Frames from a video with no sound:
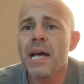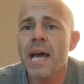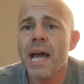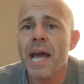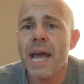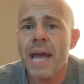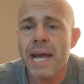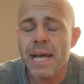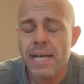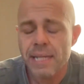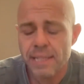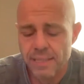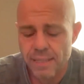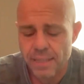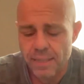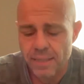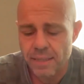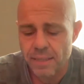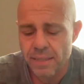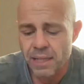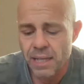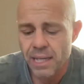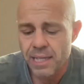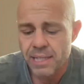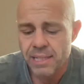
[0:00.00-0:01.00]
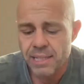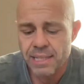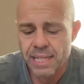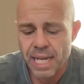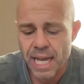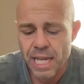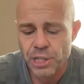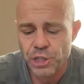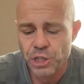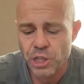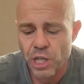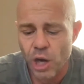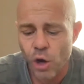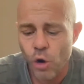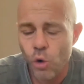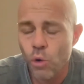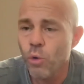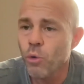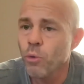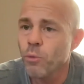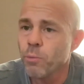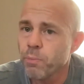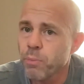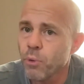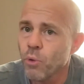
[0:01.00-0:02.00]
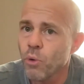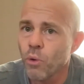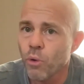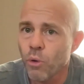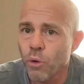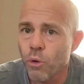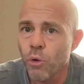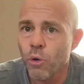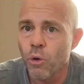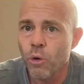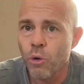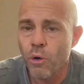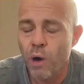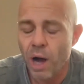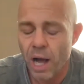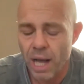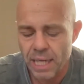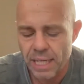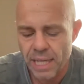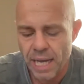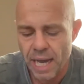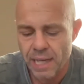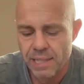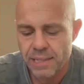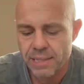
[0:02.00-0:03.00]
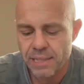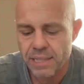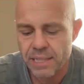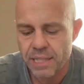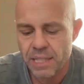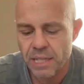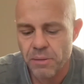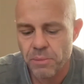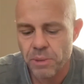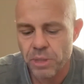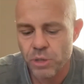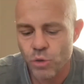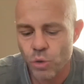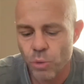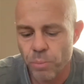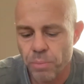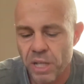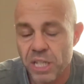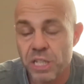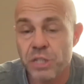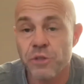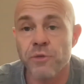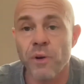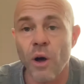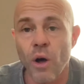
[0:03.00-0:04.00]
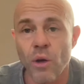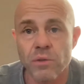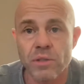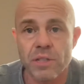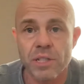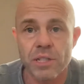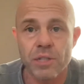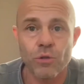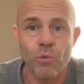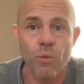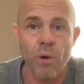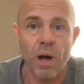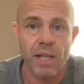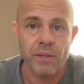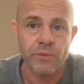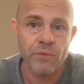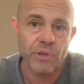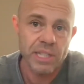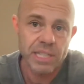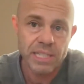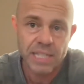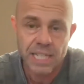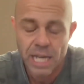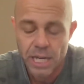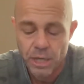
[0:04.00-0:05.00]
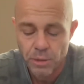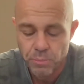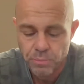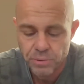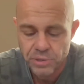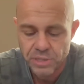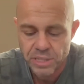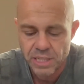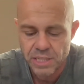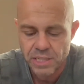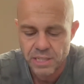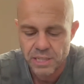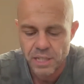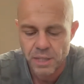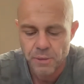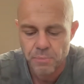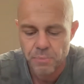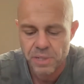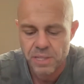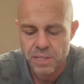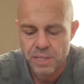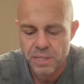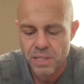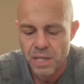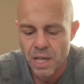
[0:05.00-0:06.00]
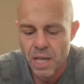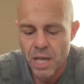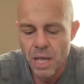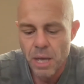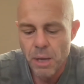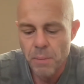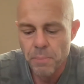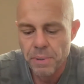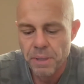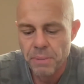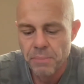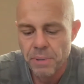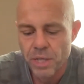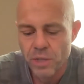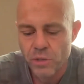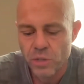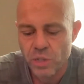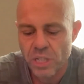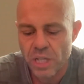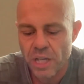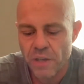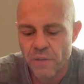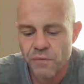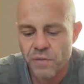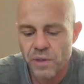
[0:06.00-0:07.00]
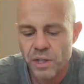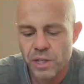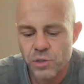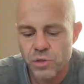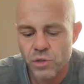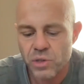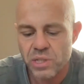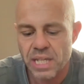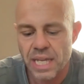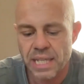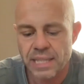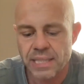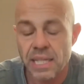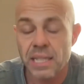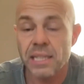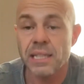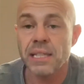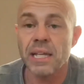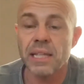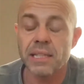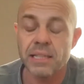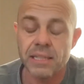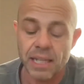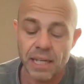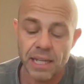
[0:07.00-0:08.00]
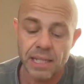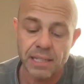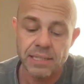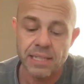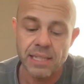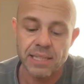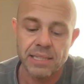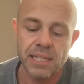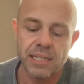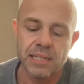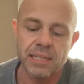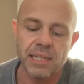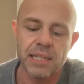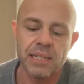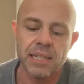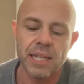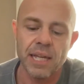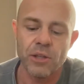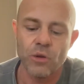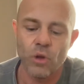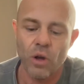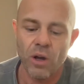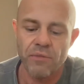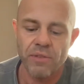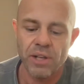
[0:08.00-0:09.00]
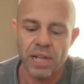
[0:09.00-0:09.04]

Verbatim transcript: Aces, 7 a 1 por Aliassime, duplas faltas, 4 a 0 por Sissipas. Primeiro serviço, 73 a 69